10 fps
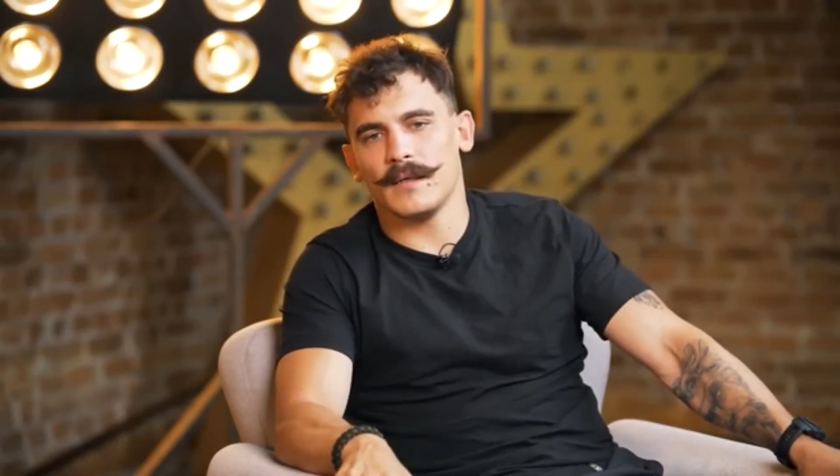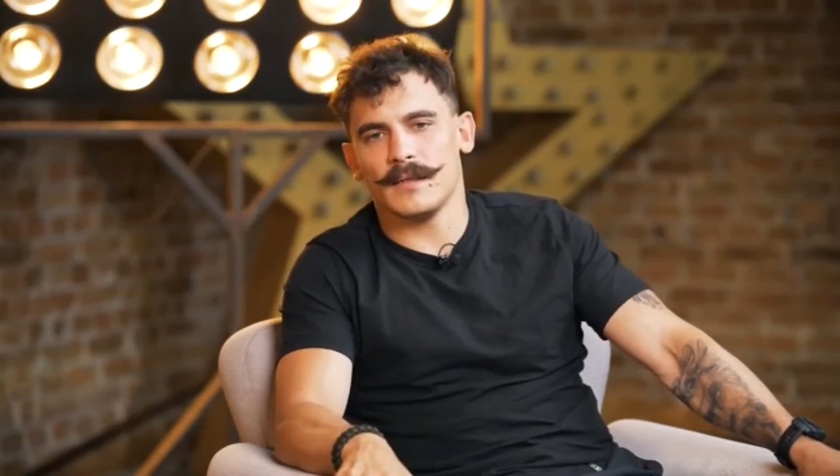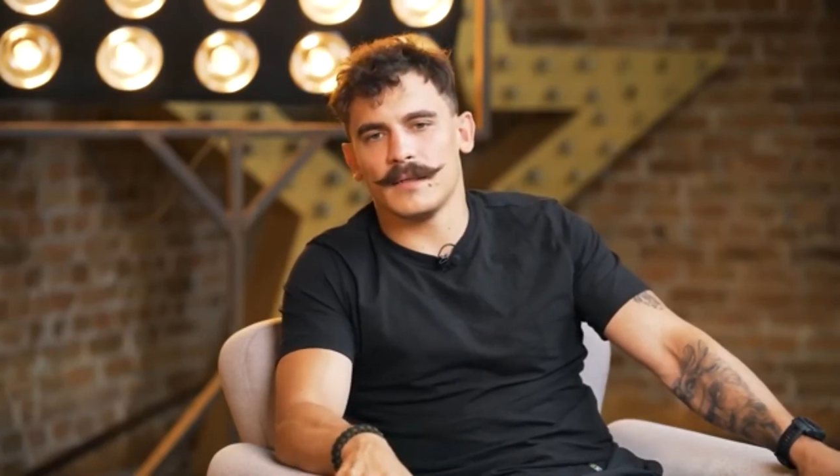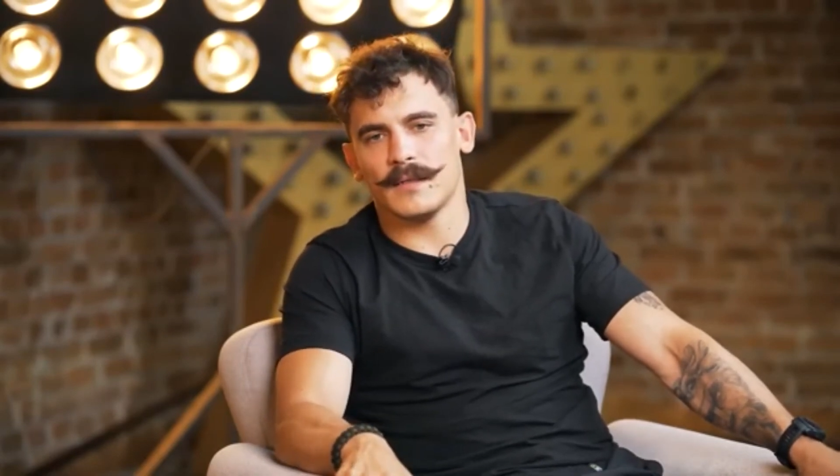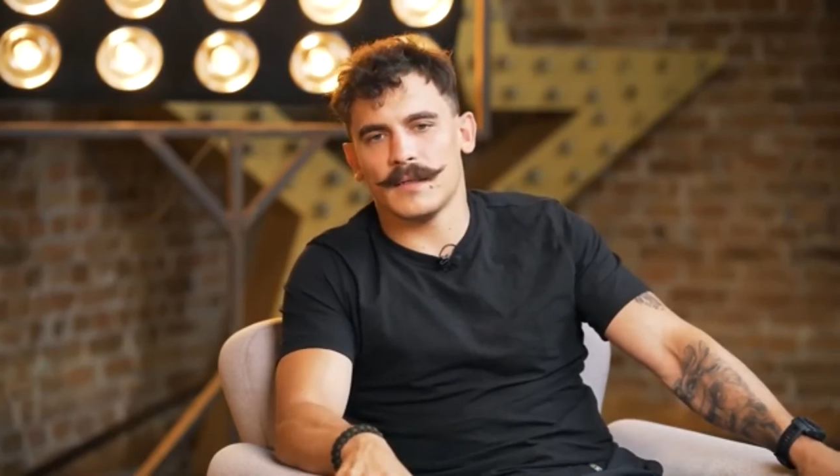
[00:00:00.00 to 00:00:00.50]

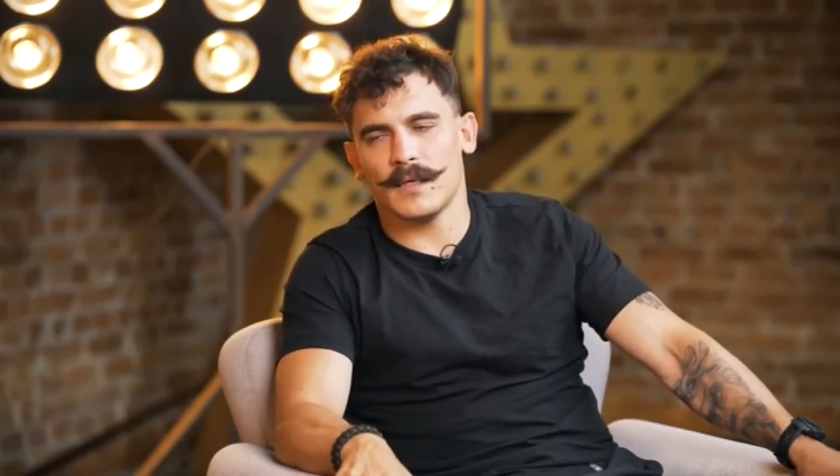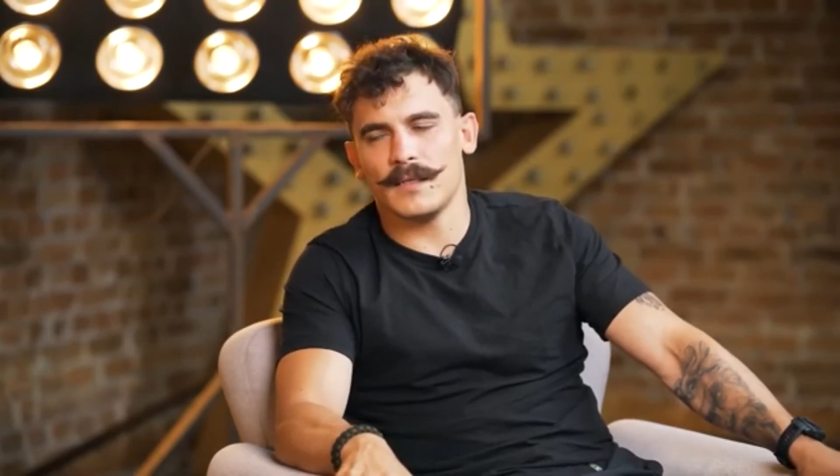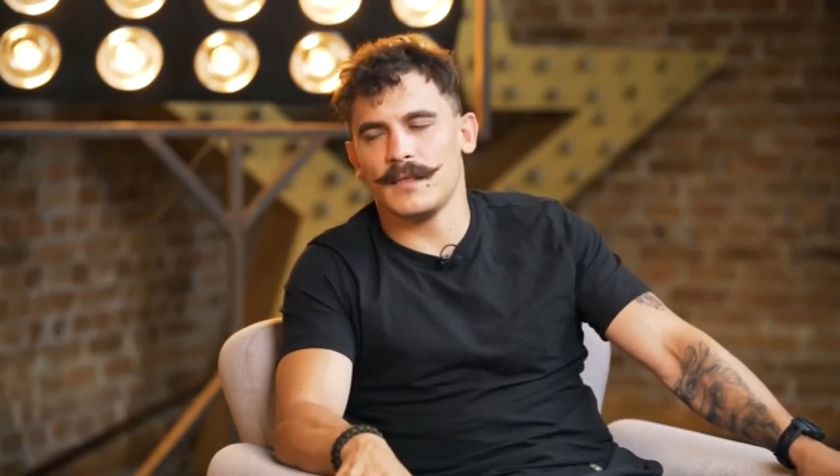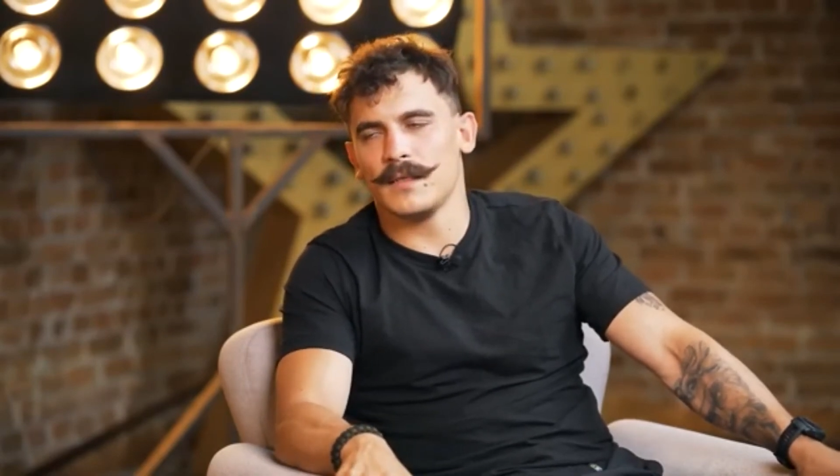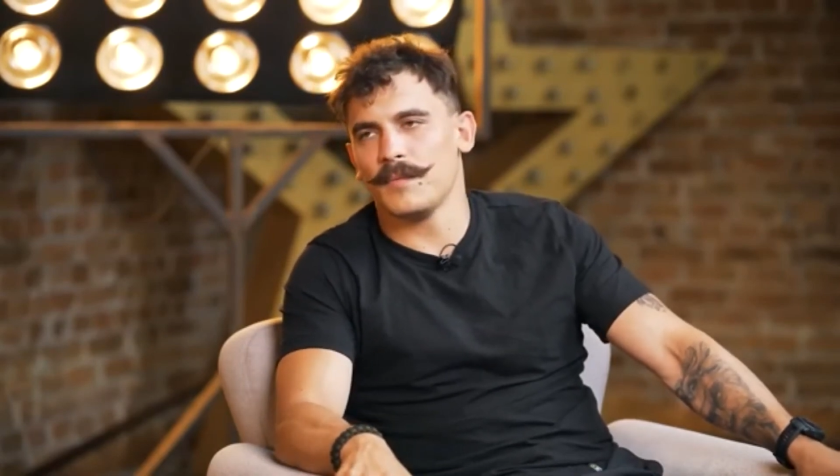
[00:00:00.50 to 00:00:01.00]
из
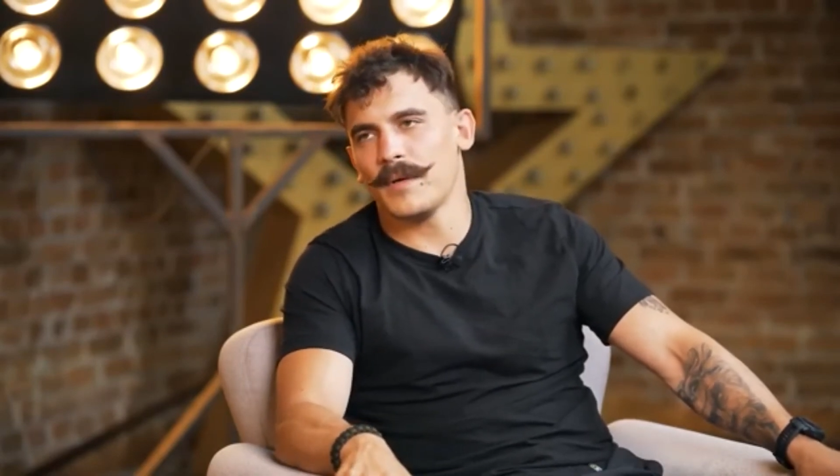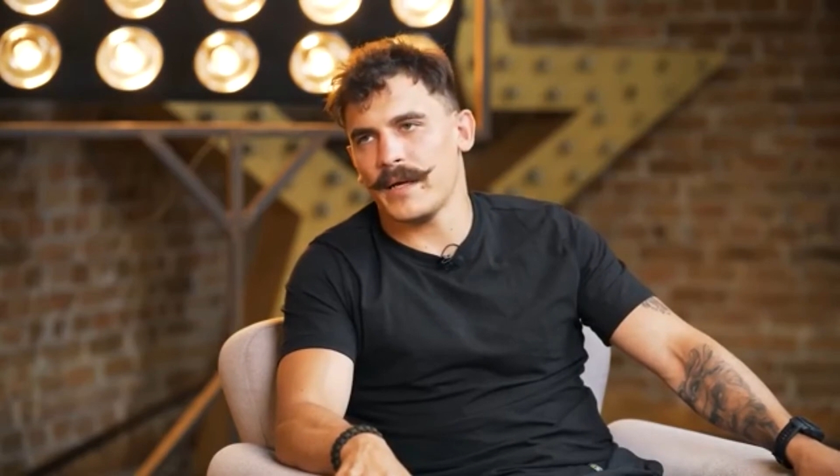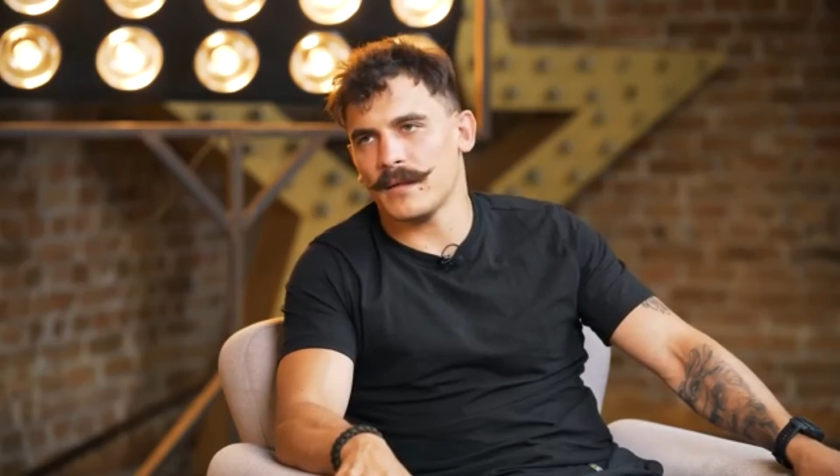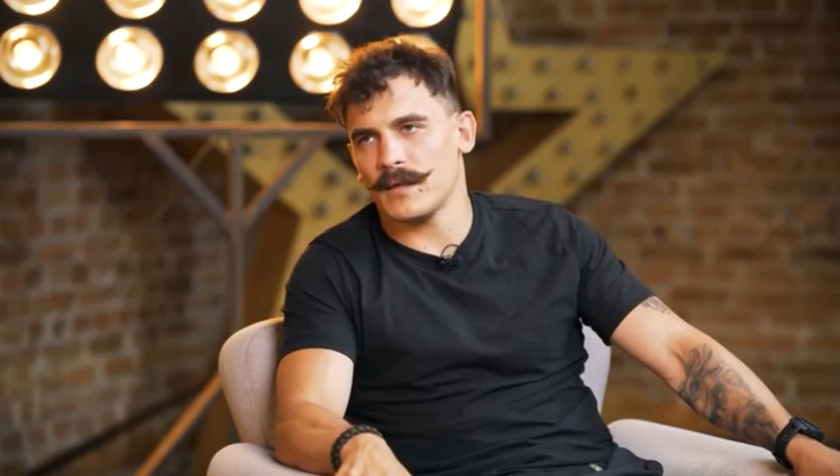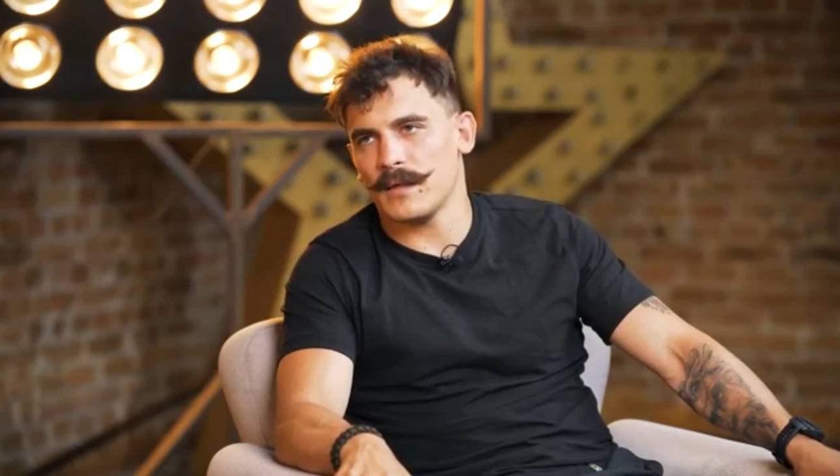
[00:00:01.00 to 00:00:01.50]
традиции
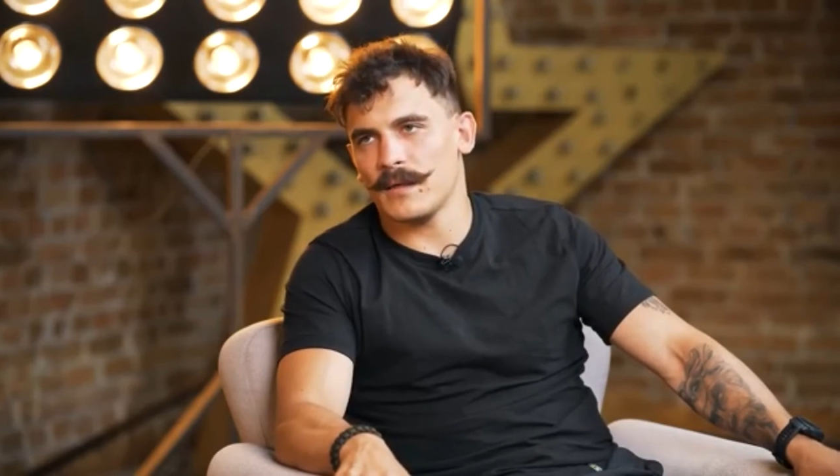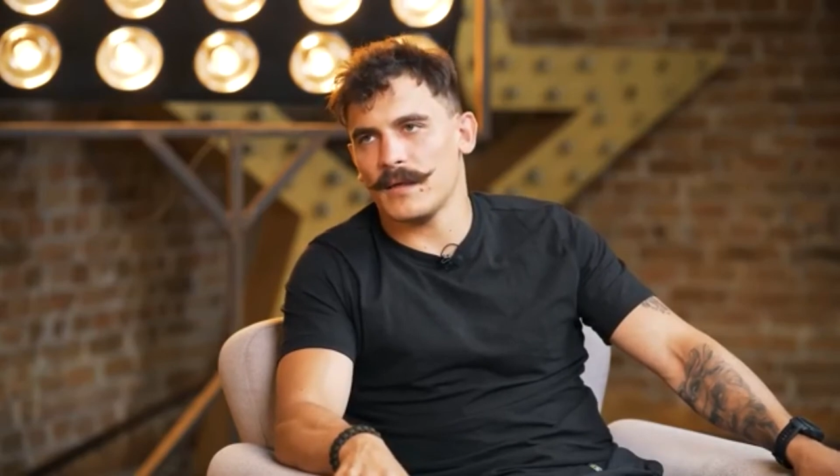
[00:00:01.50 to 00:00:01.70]
порядка.